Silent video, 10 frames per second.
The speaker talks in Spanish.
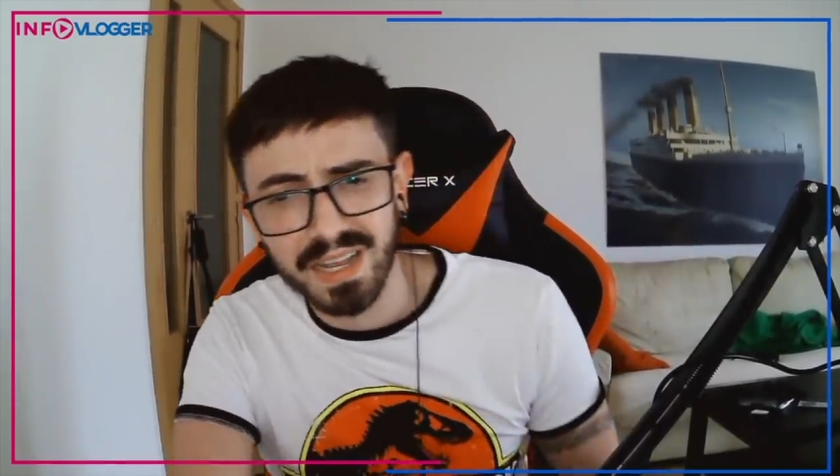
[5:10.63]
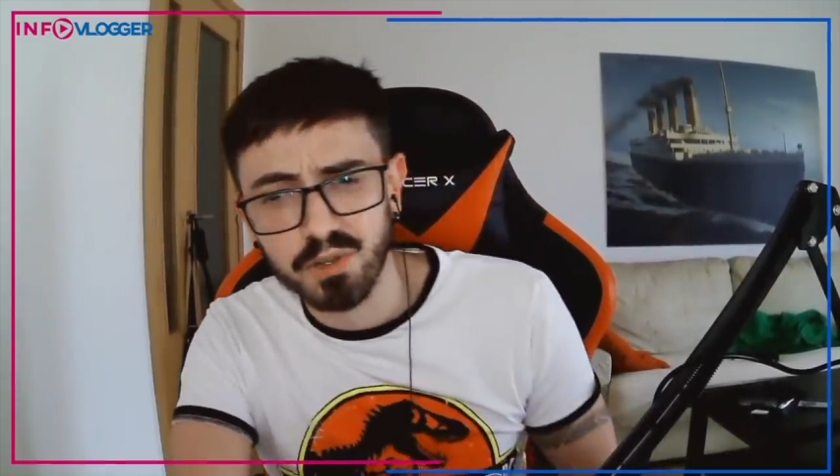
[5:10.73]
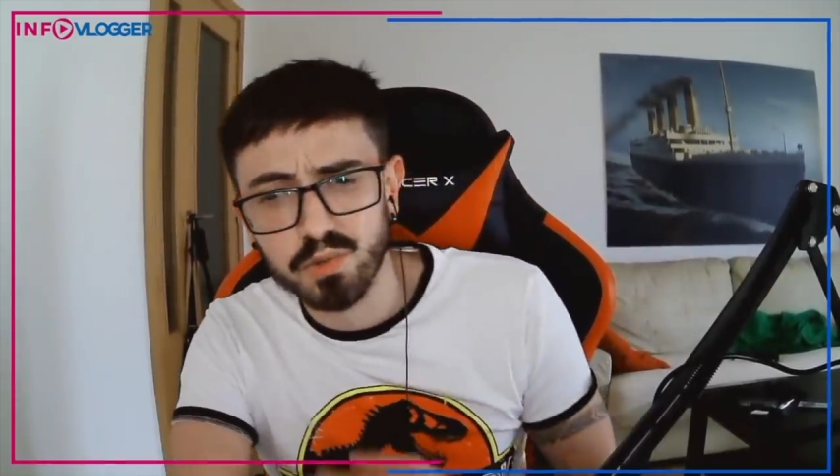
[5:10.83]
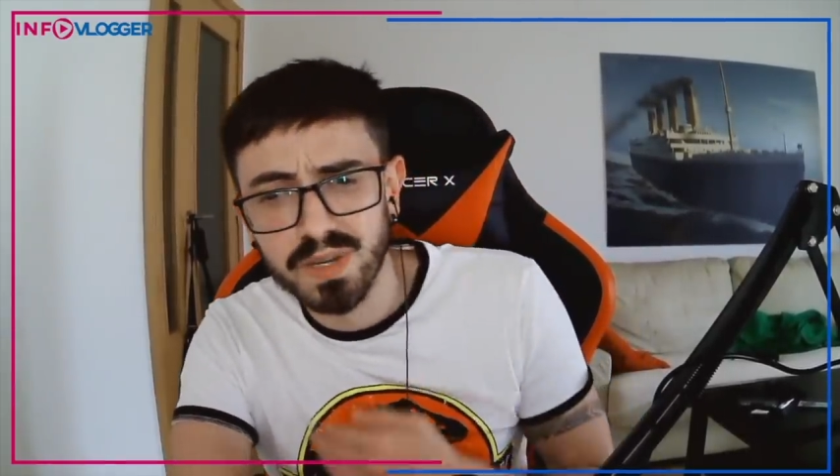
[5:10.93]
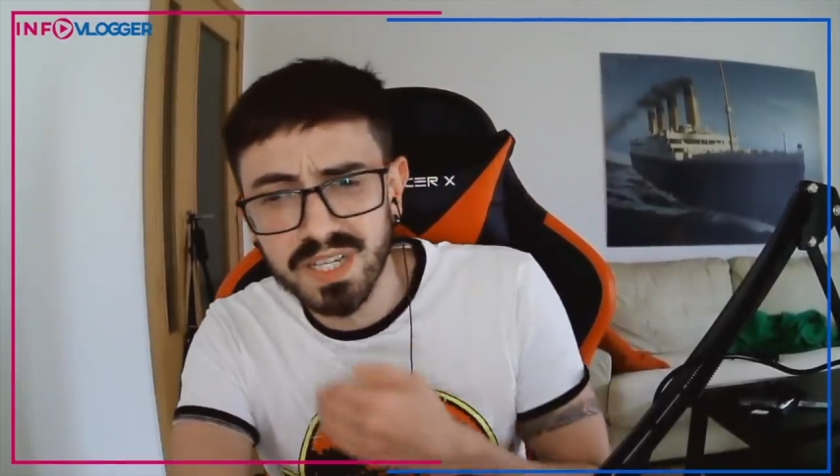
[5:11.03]
que
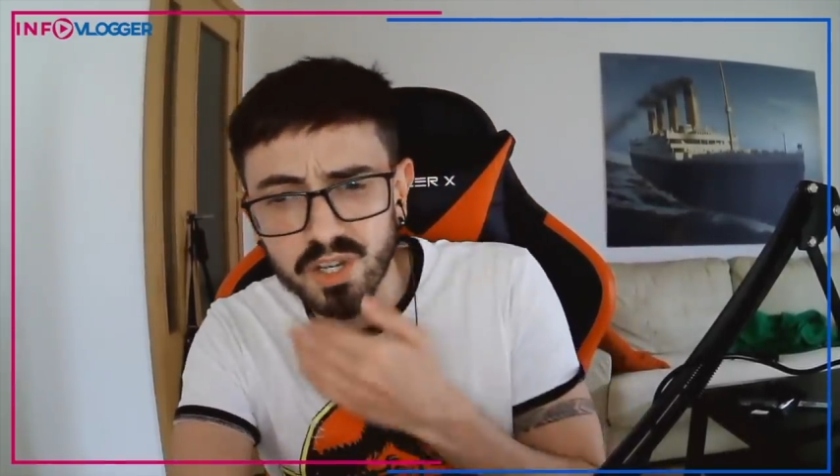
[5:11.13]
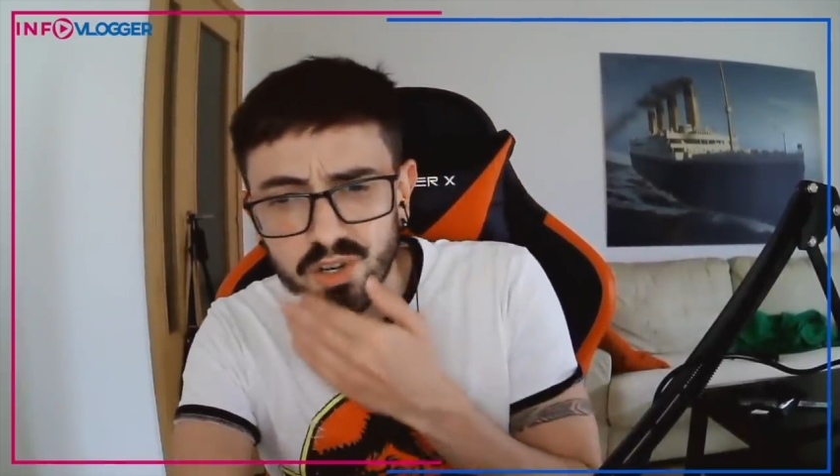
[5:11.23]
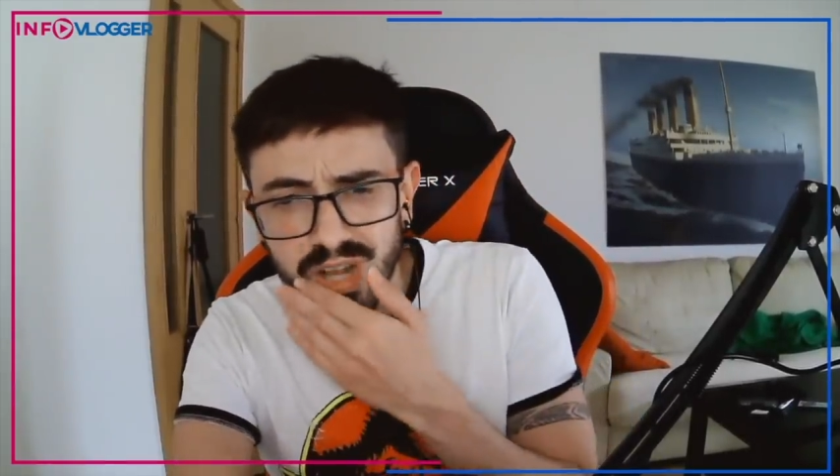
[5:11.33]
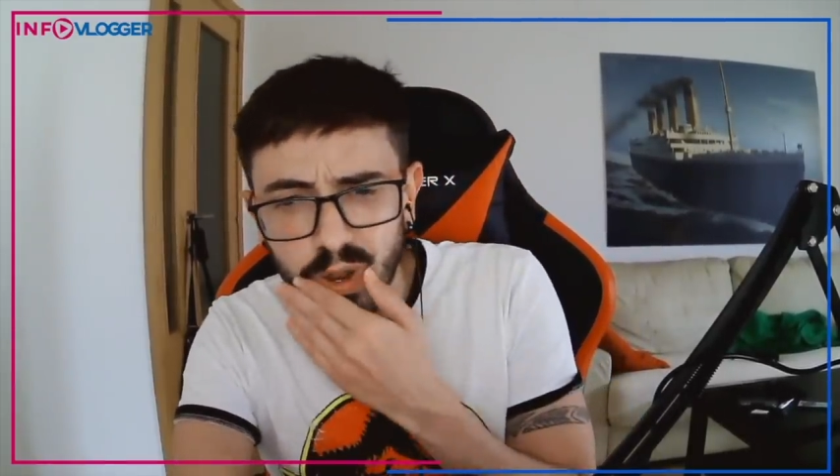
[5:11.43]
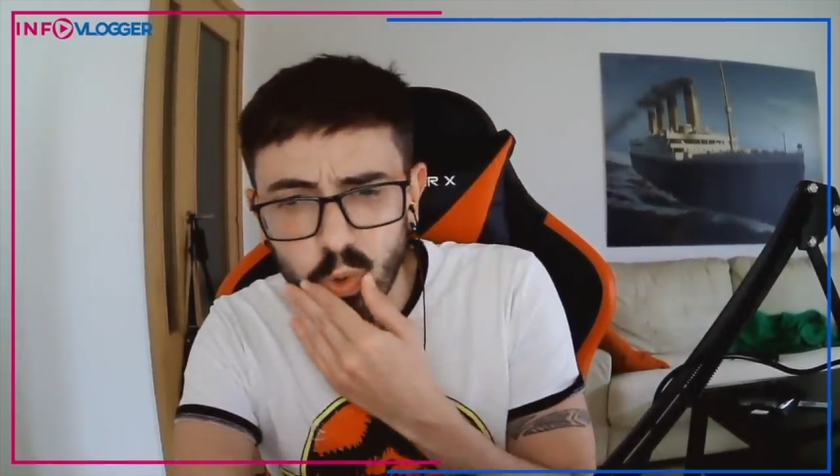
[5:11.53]
es una
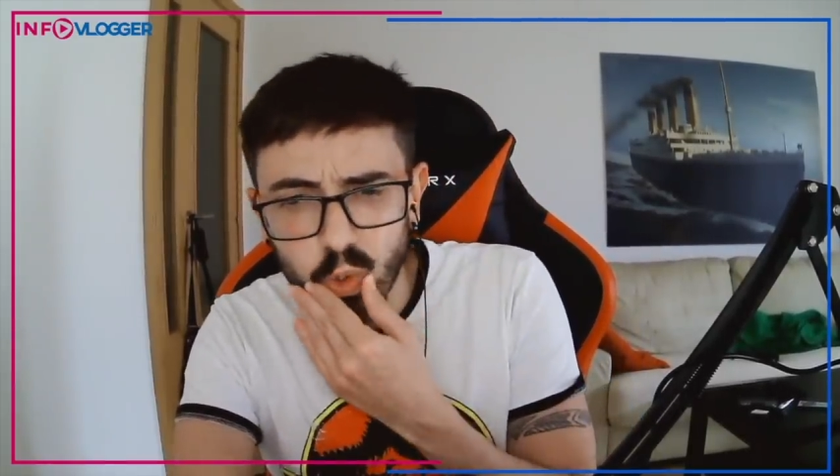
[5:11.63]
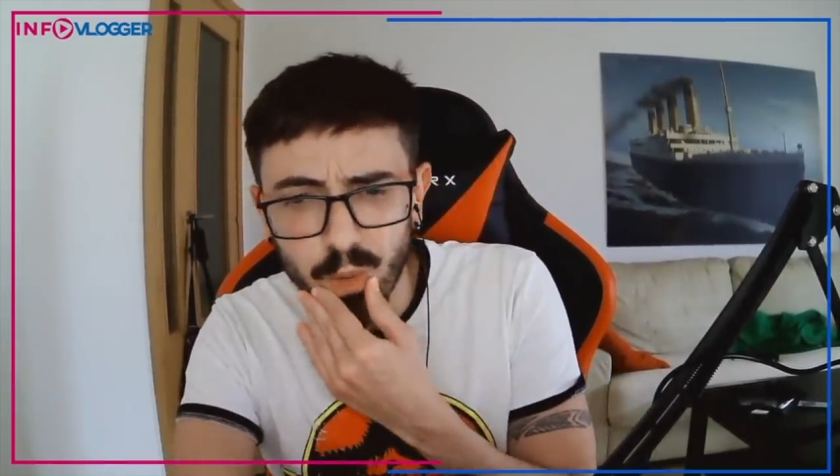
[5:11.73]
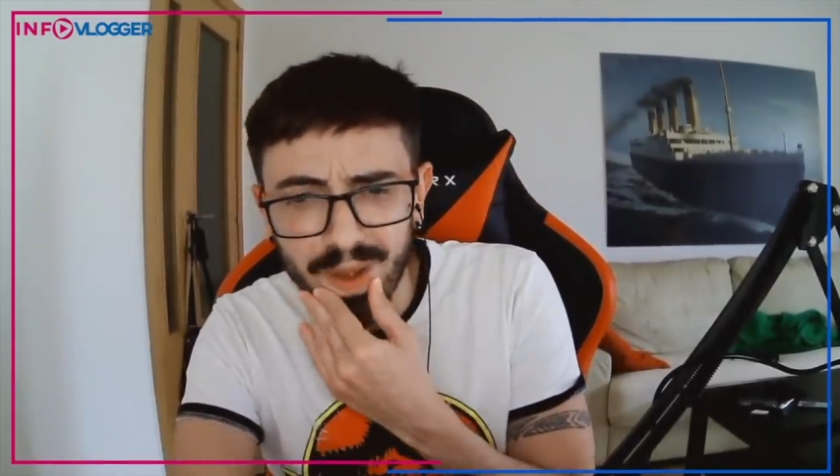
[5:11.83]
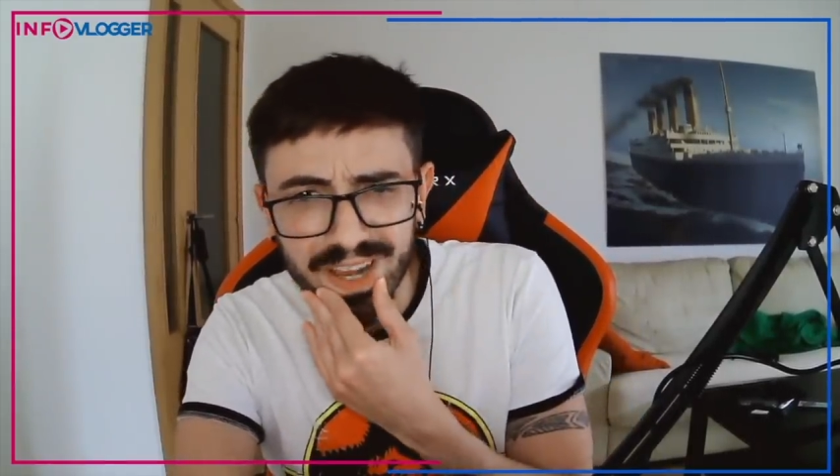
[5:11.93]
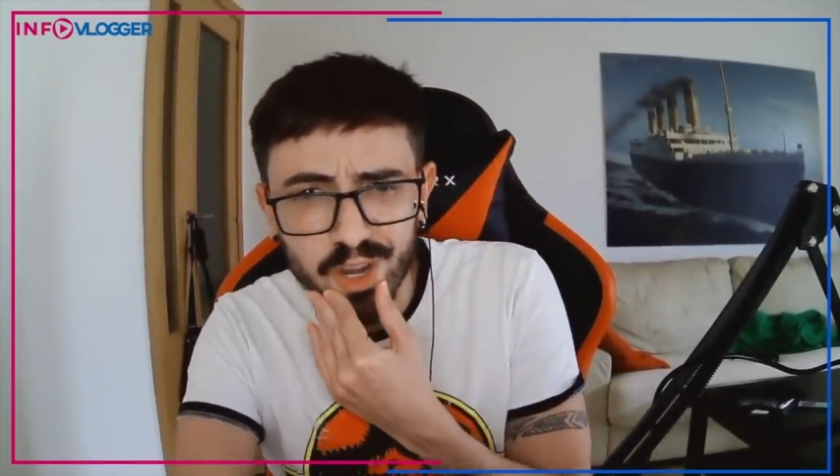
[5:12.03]
señora
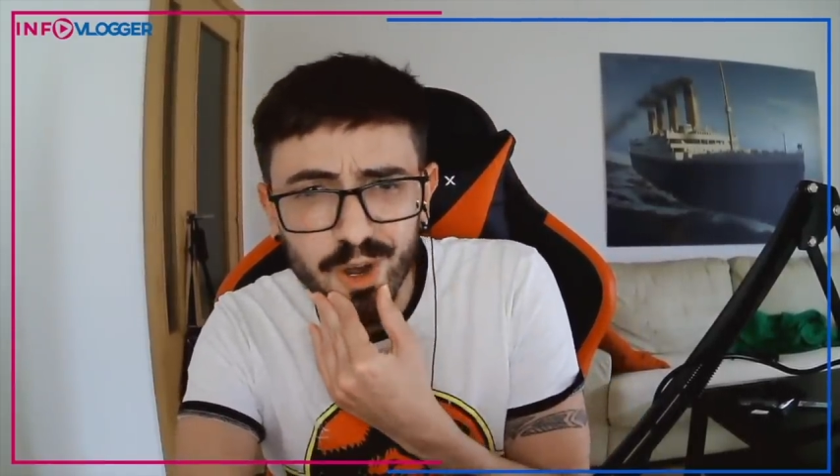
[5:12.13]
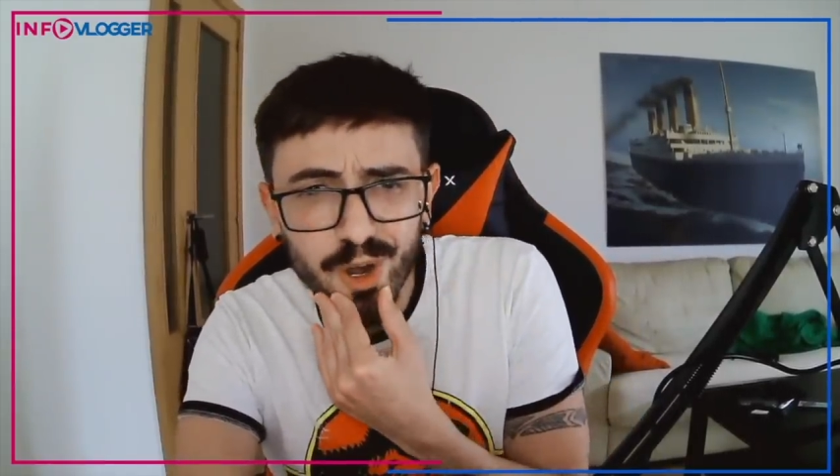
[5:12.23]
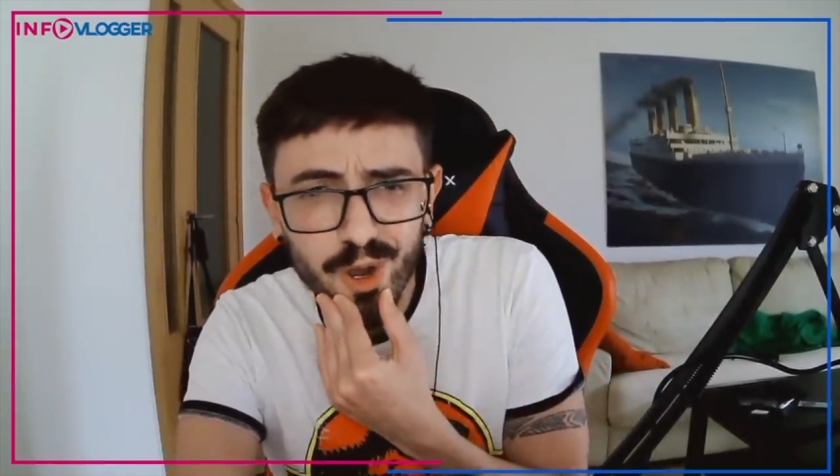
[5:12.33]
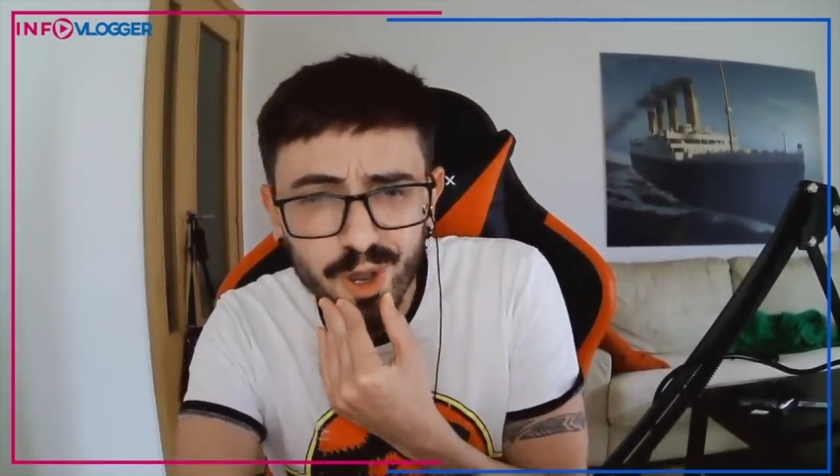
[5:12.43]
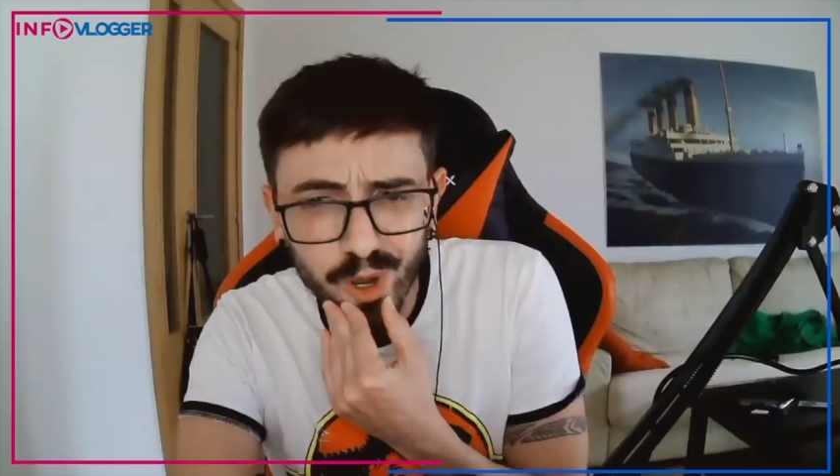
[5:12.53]
cuyo mayor
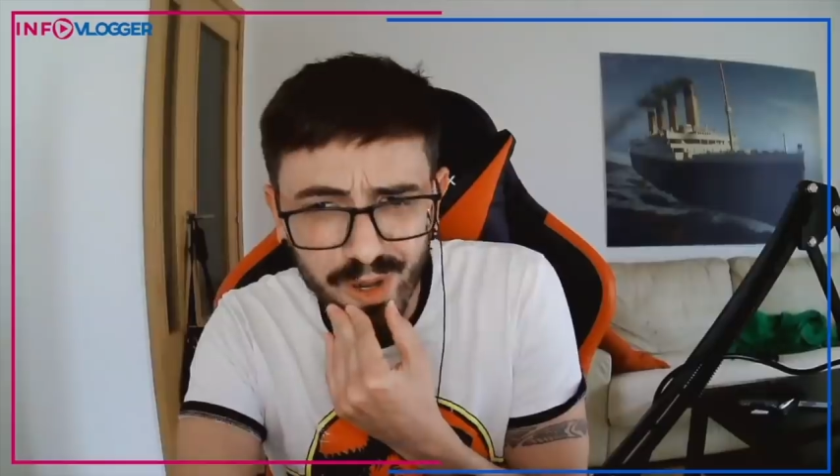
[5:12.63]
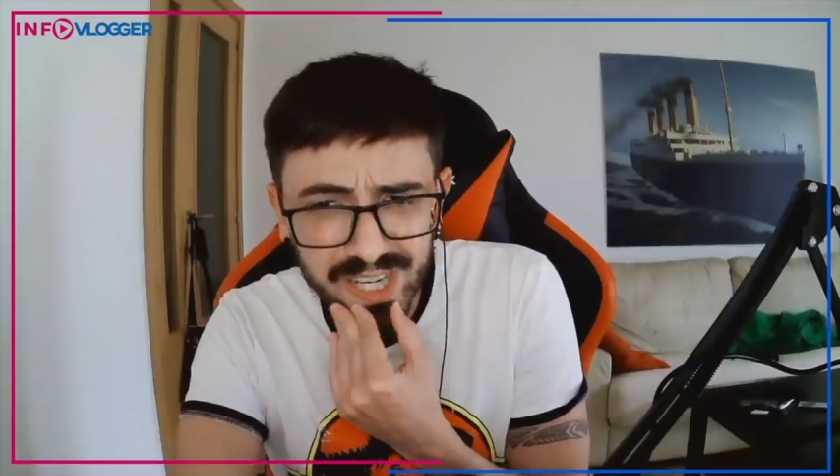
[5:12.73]
logro